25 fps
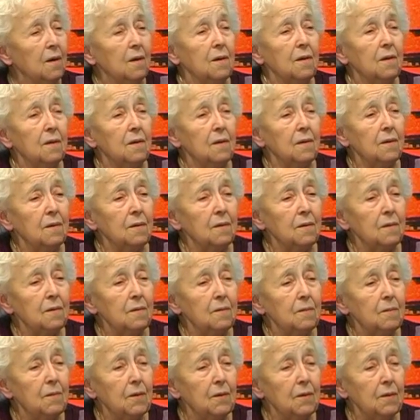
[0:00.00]

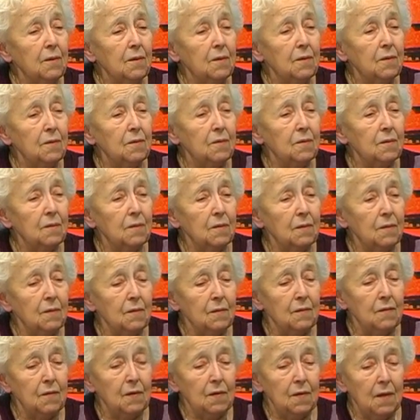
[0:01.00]
Y, były
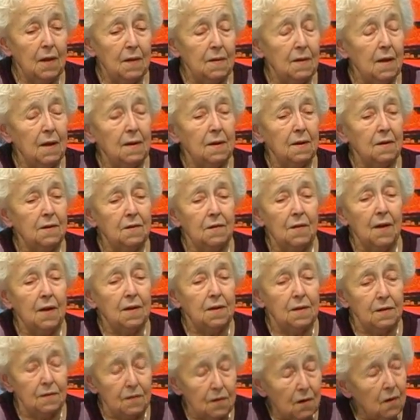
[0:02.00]
wysadzane
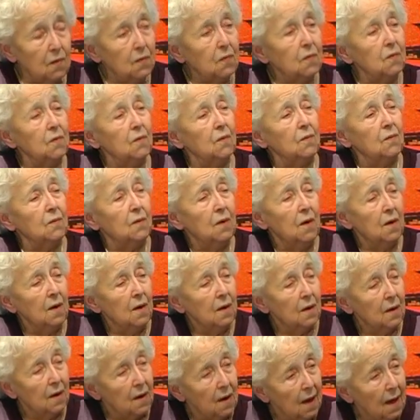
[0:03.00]
kwiaty wiosną,
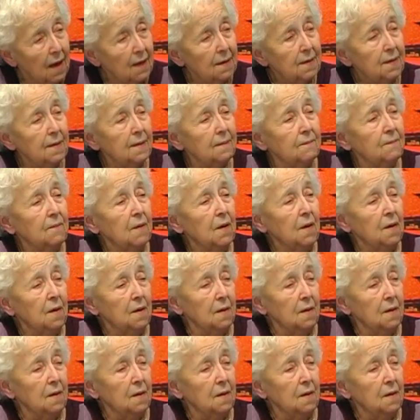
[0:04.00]
latem